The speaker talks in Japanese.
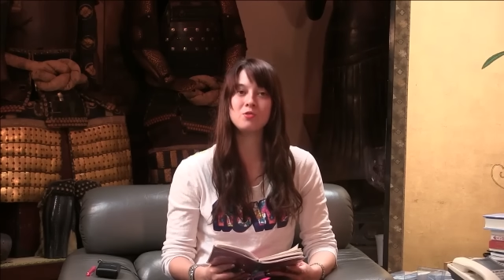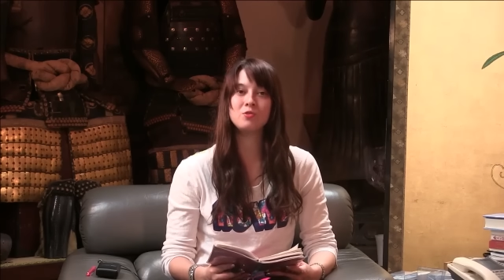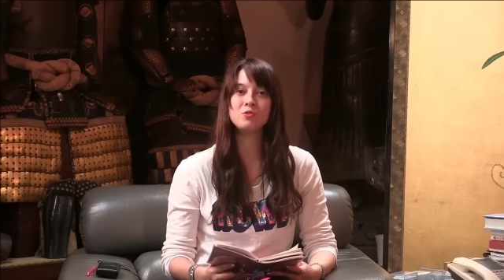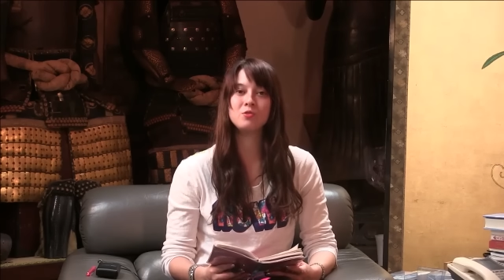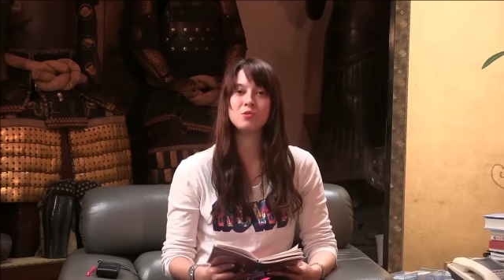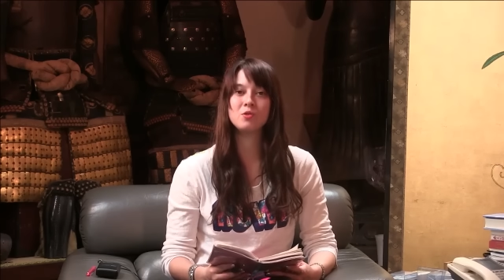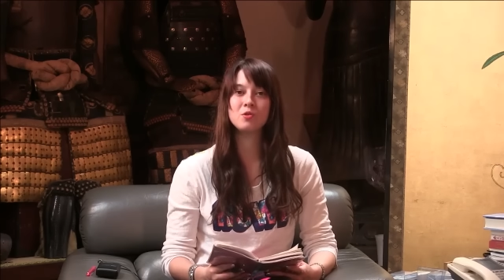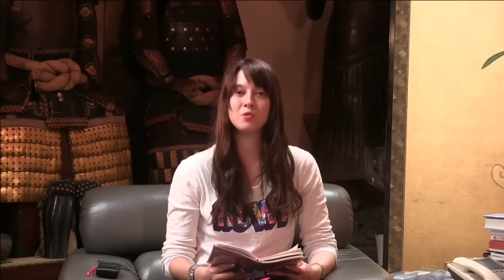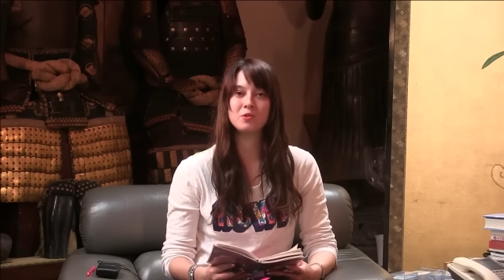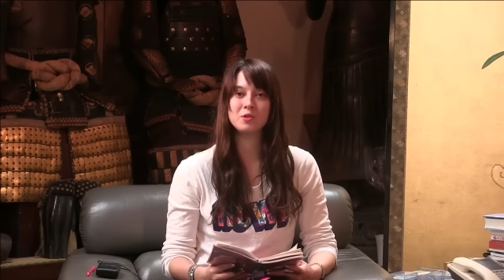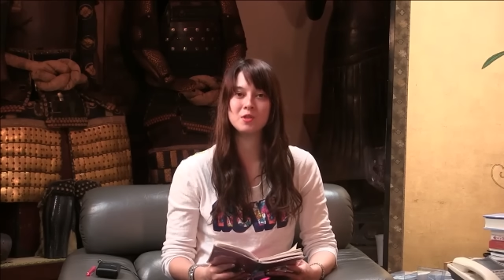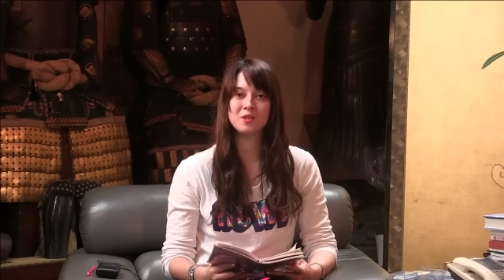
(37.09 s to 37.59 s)

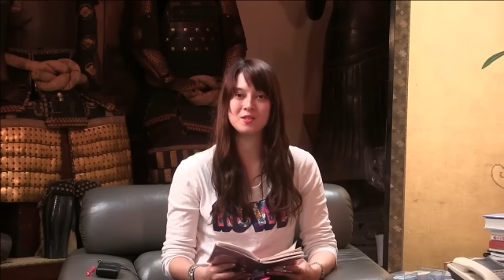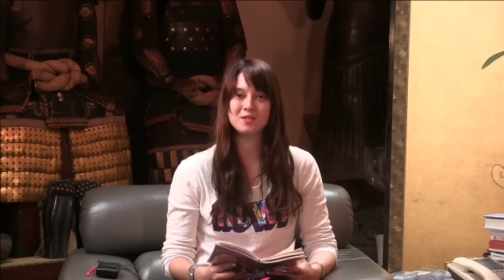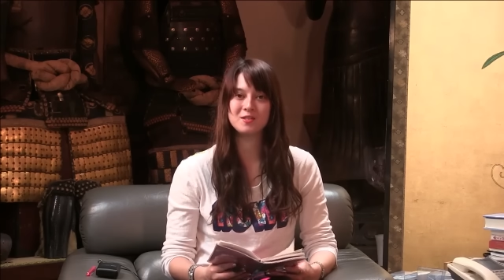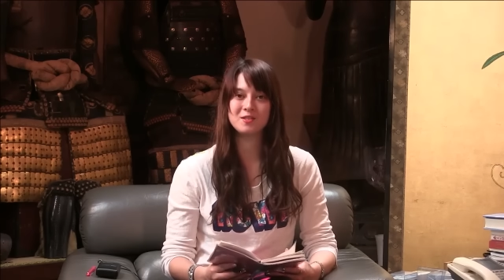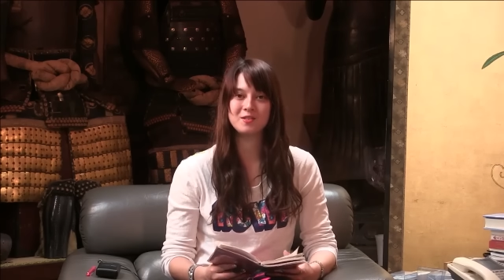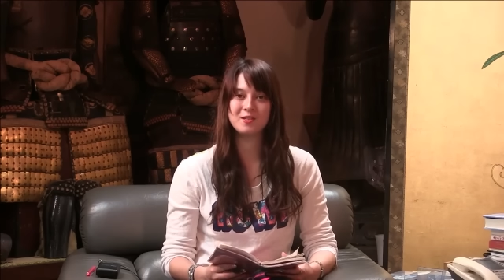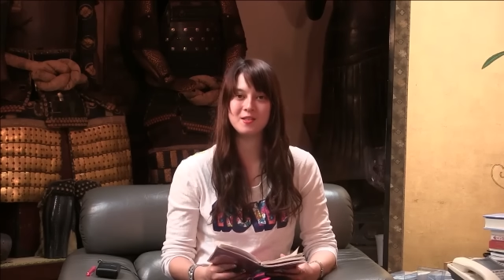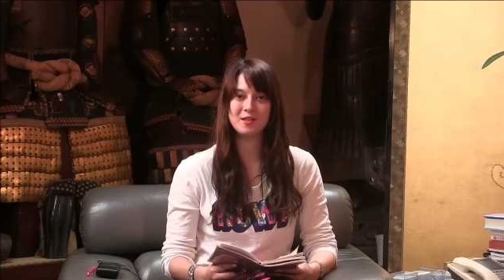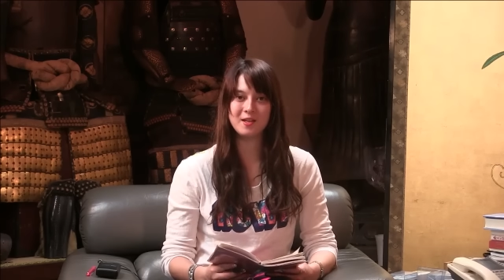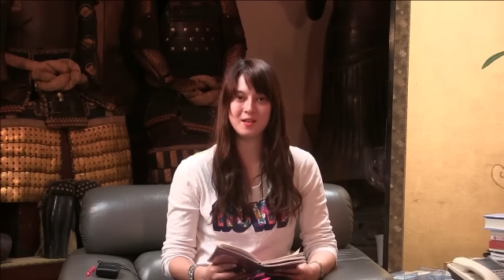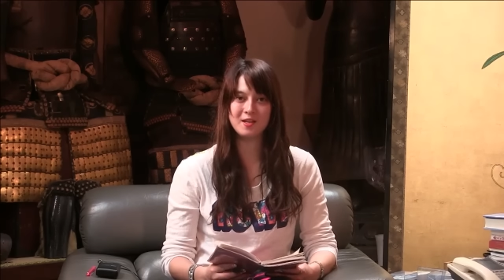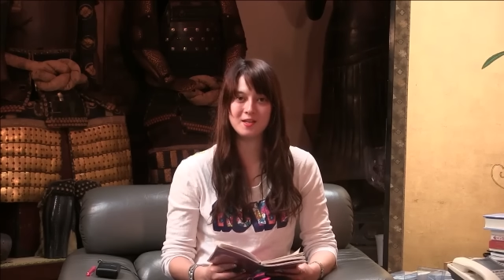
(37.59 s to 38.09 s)
教につい
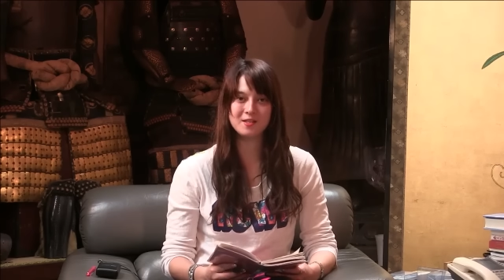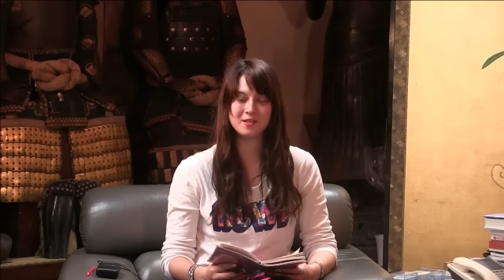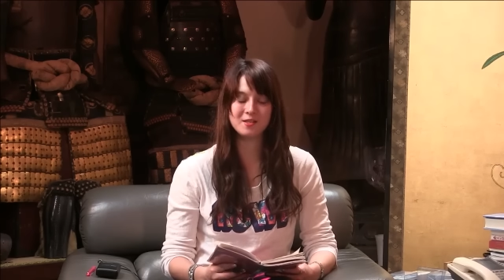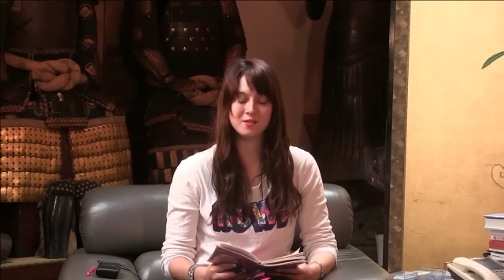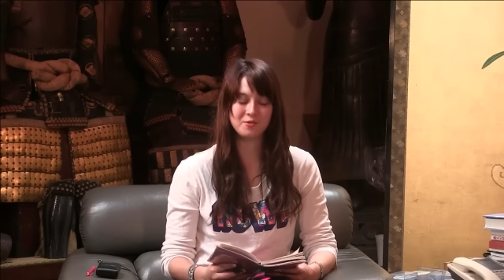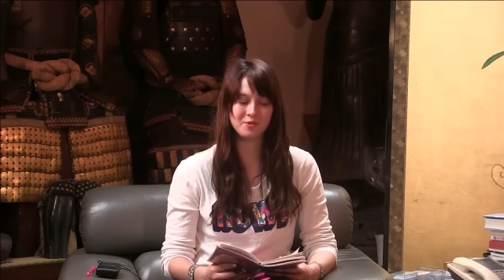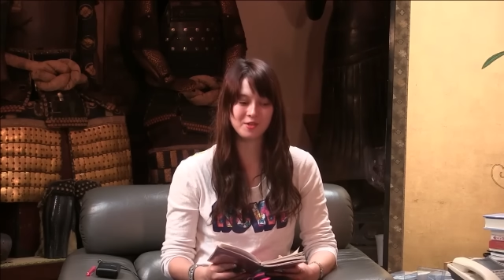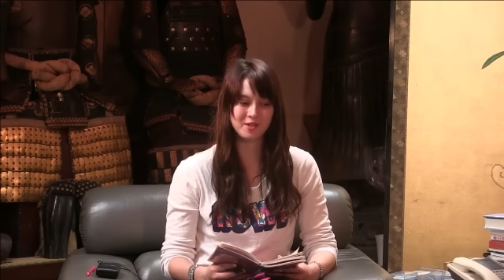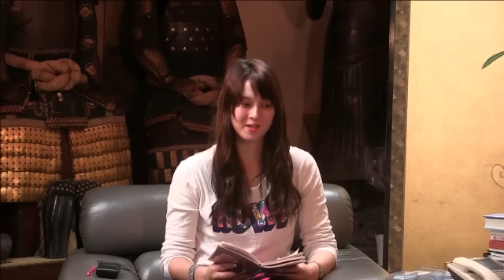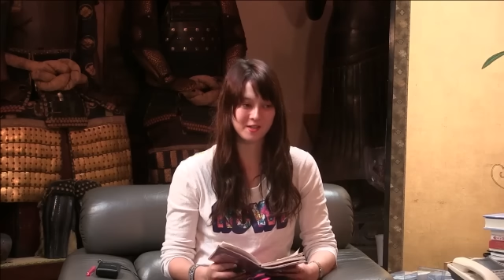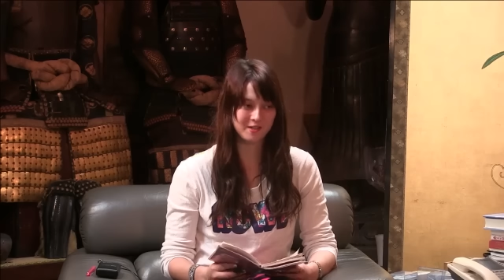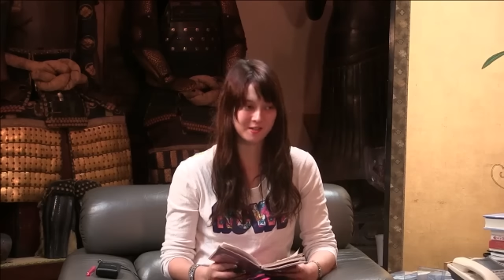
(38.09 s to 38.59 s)
てです。お
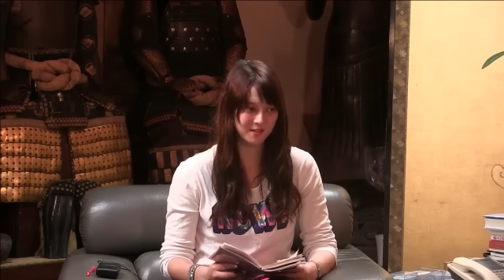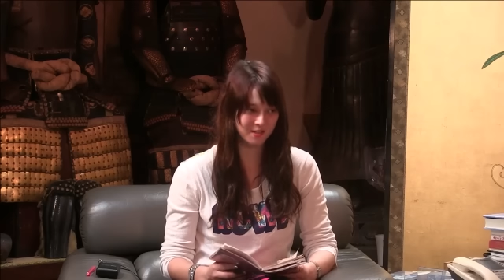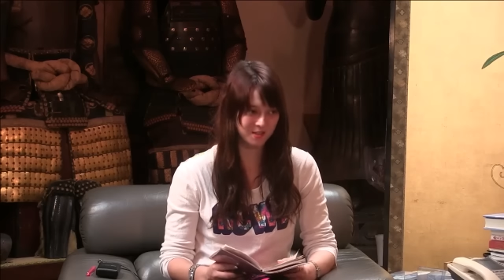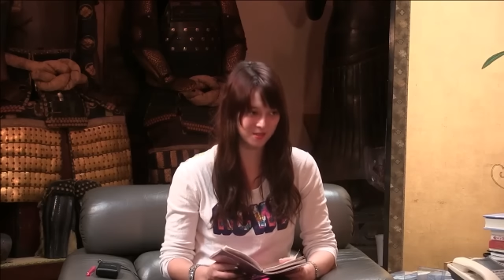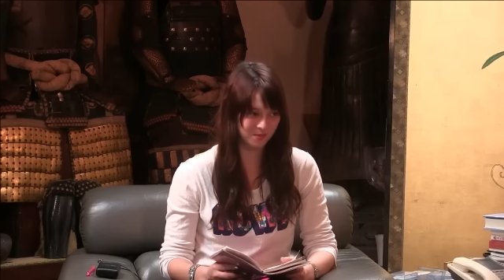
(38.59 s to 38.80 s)
願いいたし